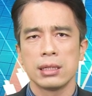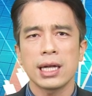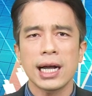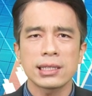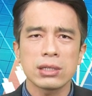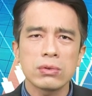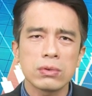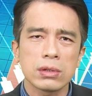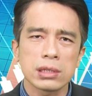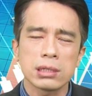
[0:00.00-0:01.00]
大概只有
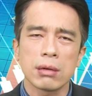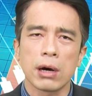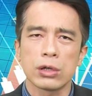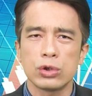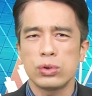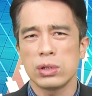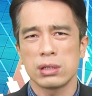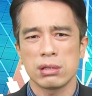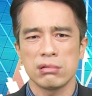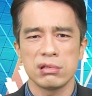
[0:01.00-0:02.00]
我是什么雪
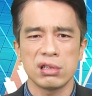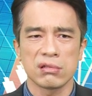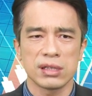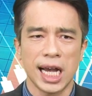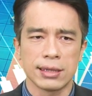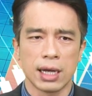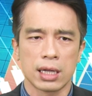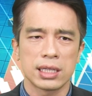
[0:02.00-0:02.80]
中送炭啊。